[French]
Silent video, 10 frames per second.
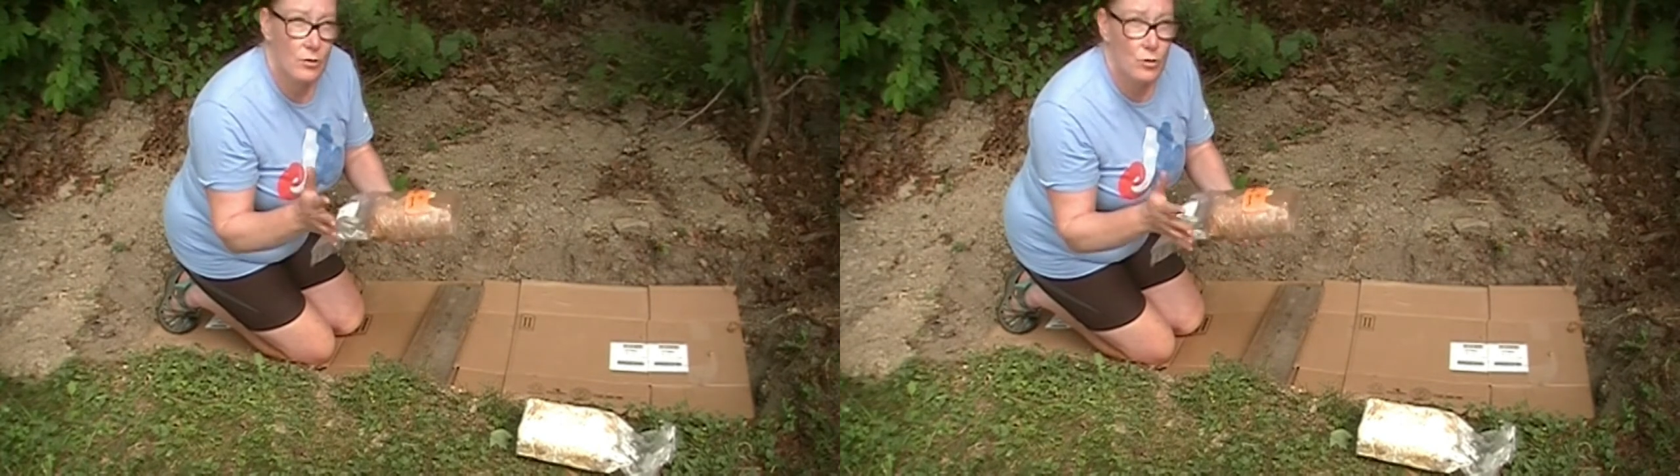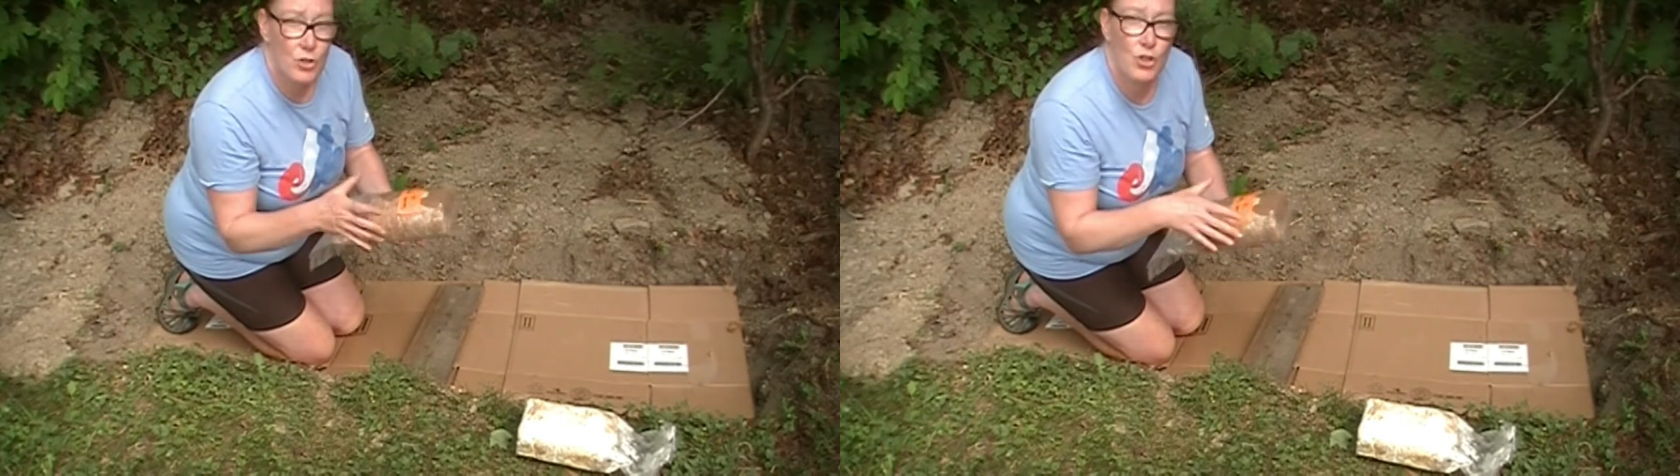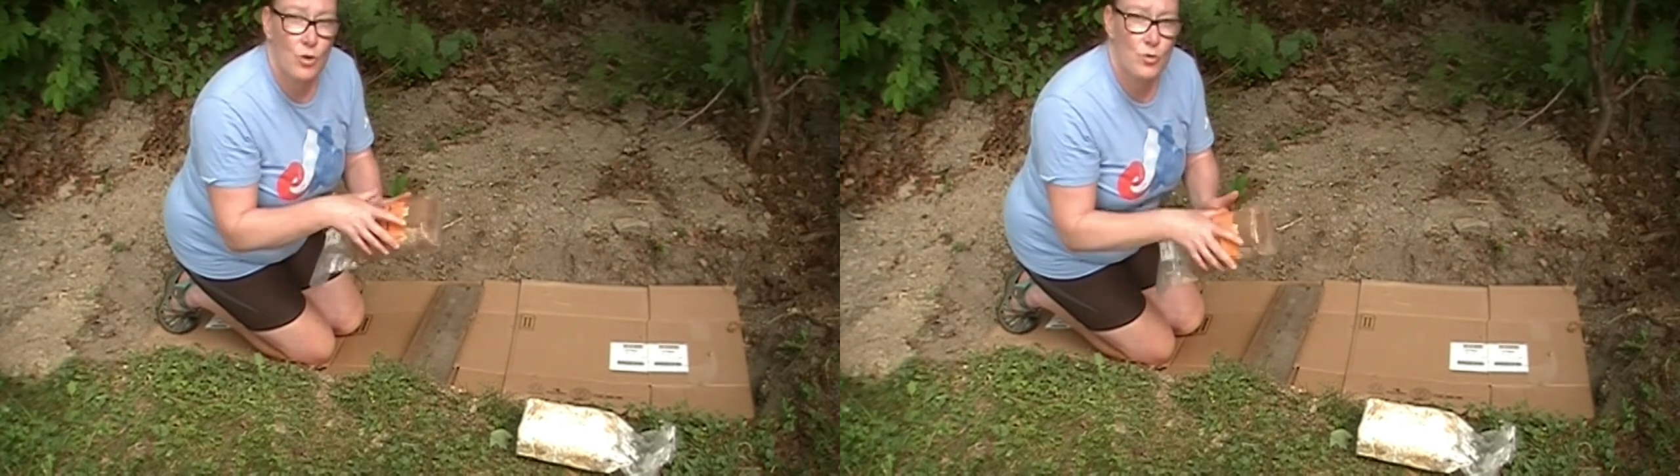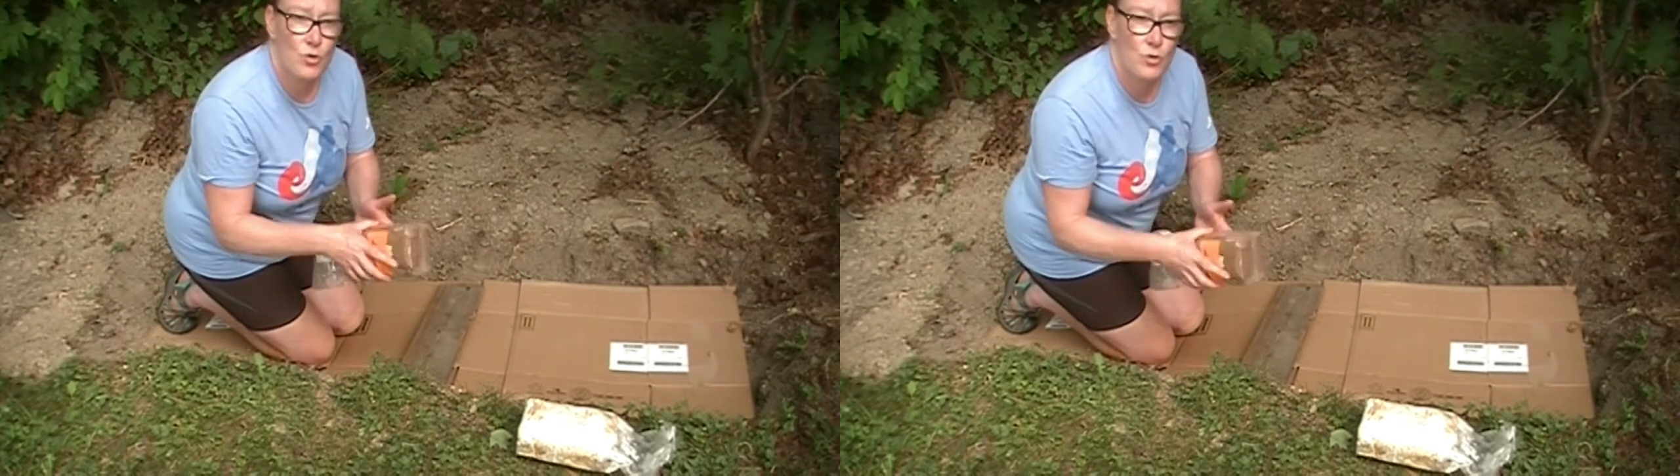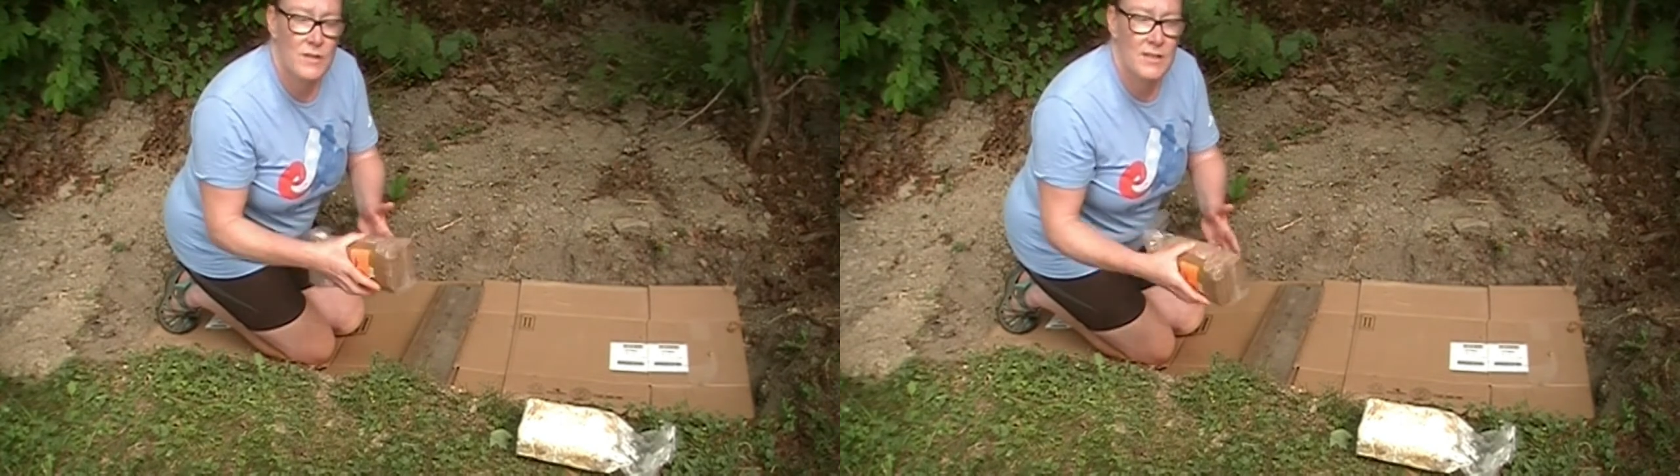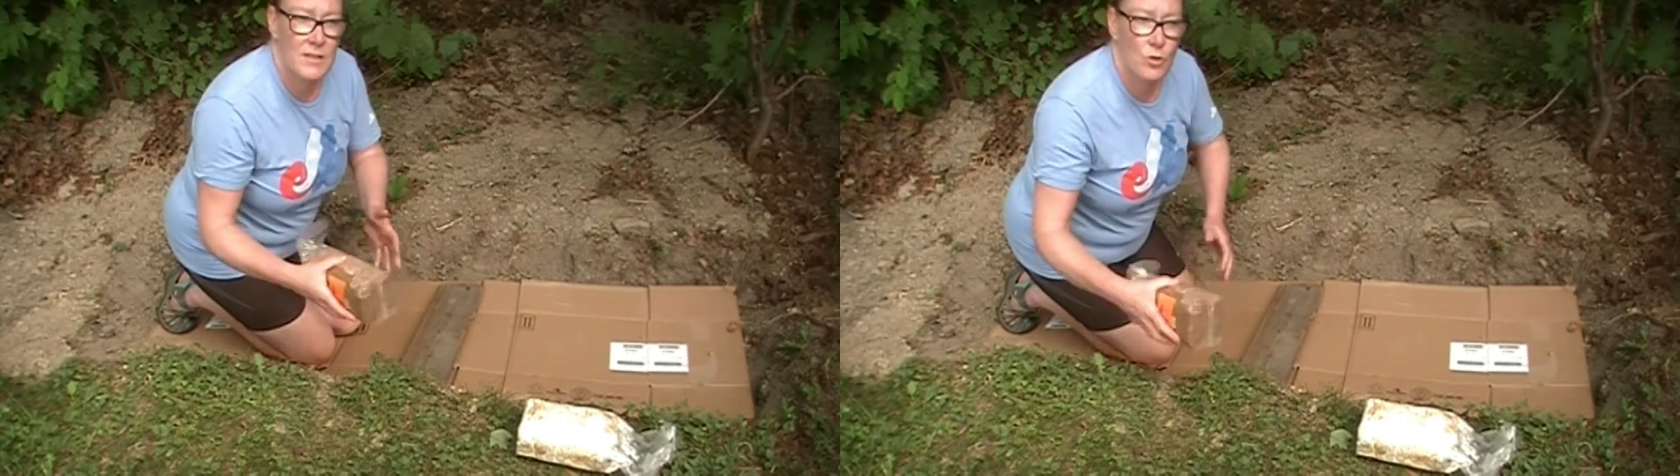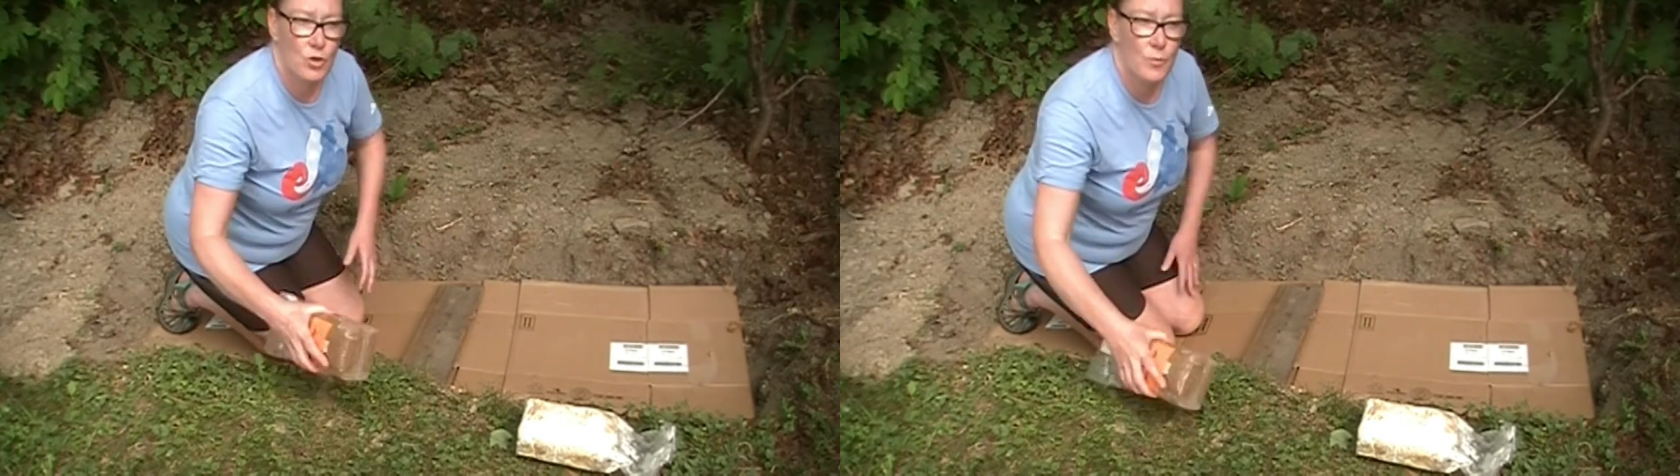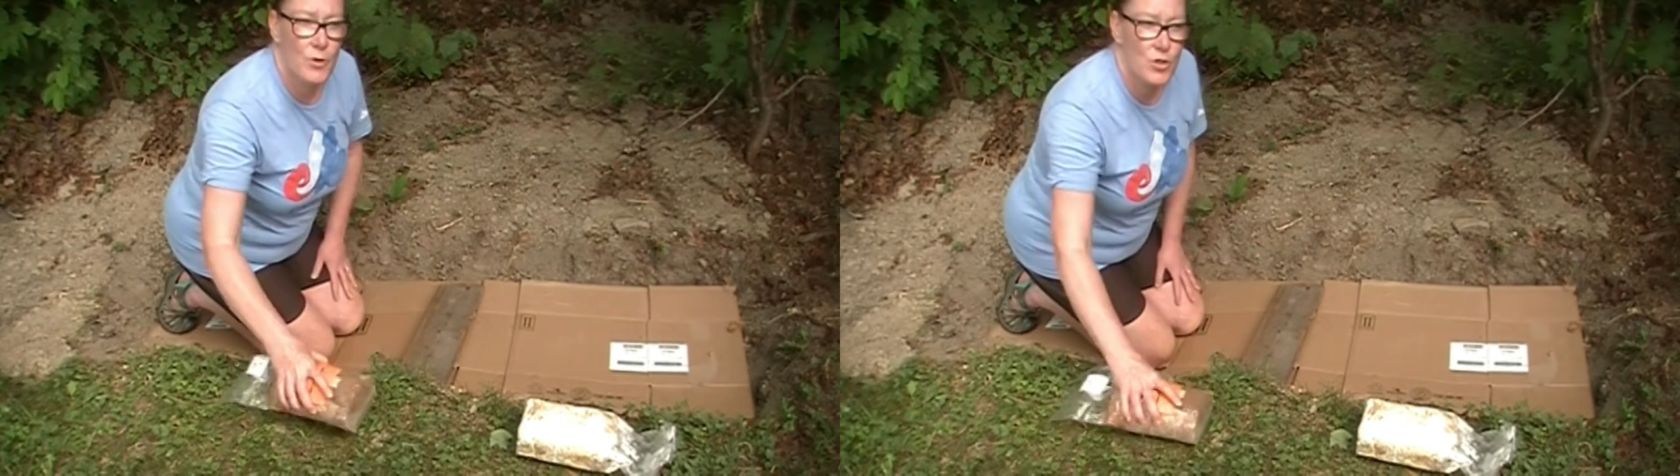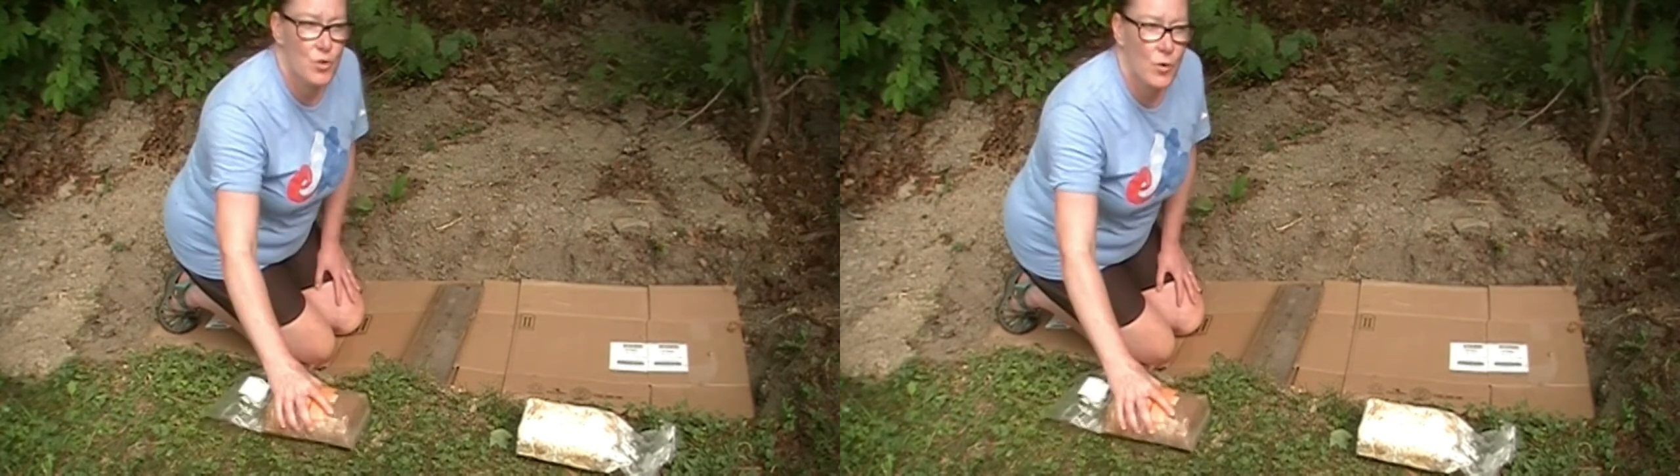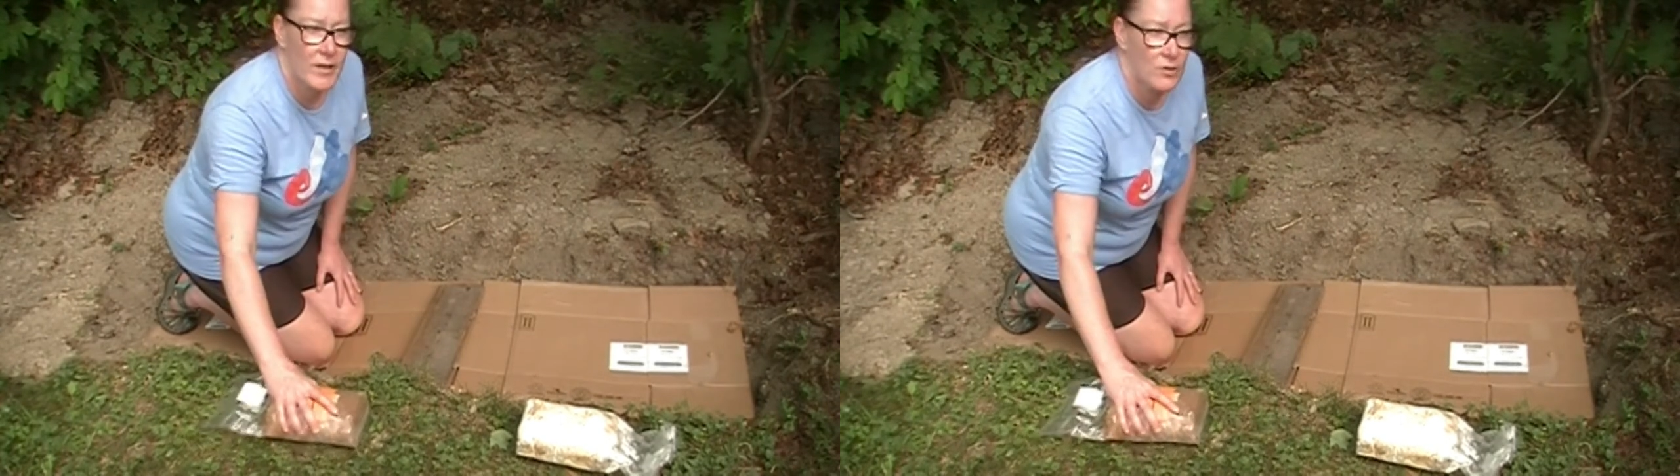autre chose aussi, on a
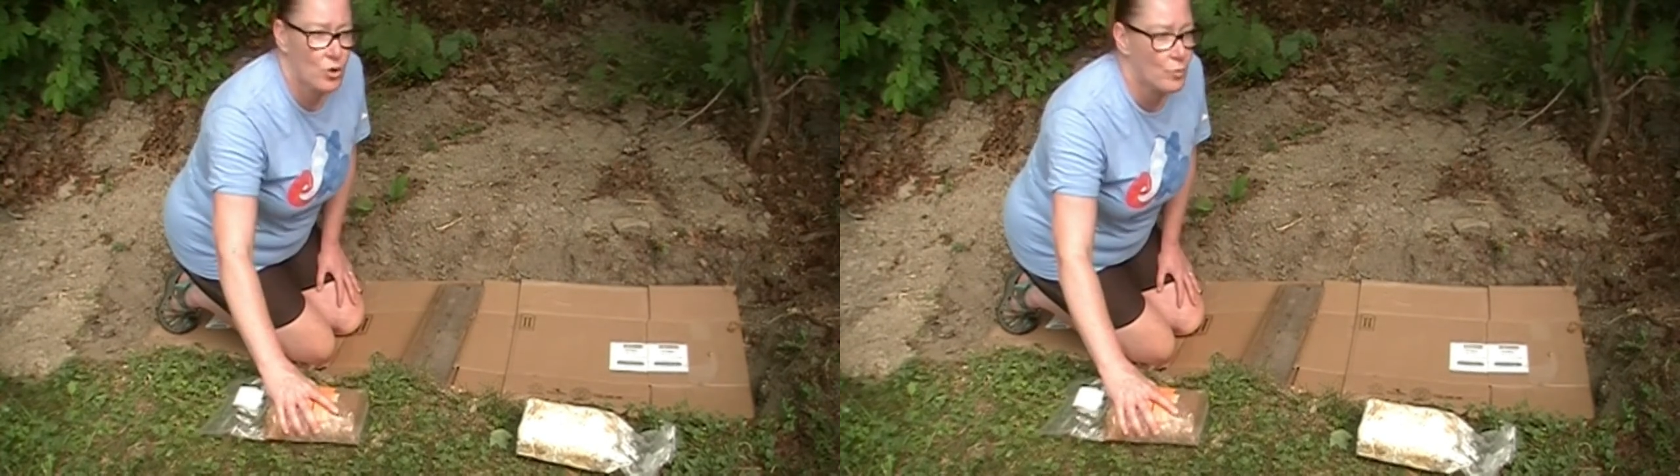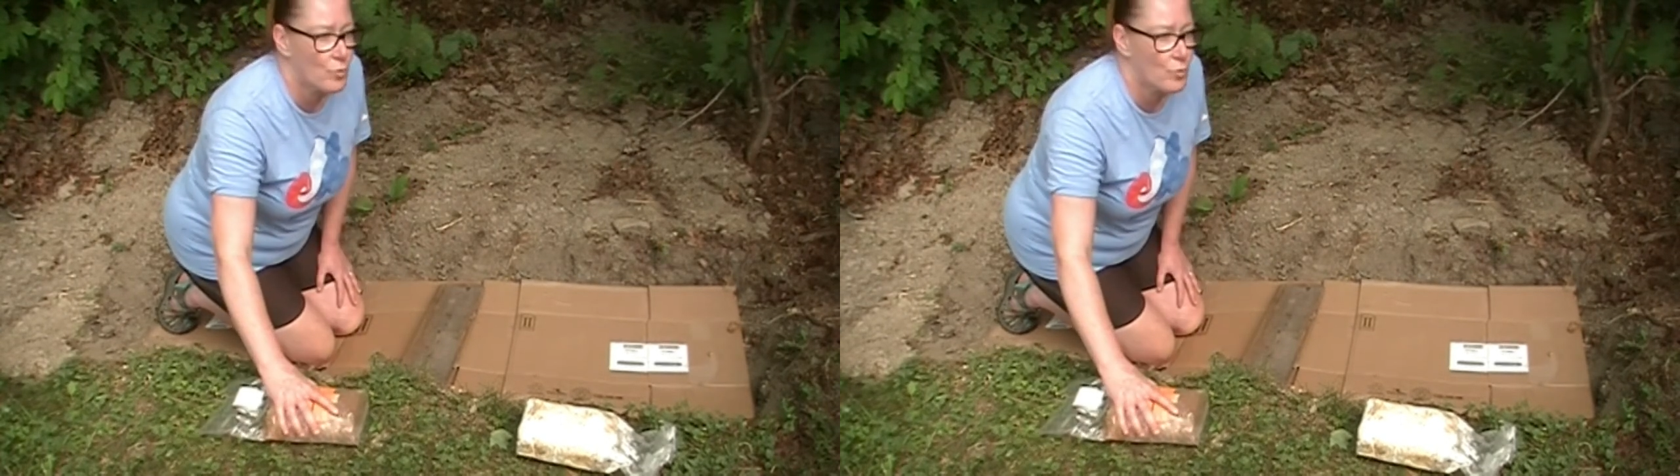besoin de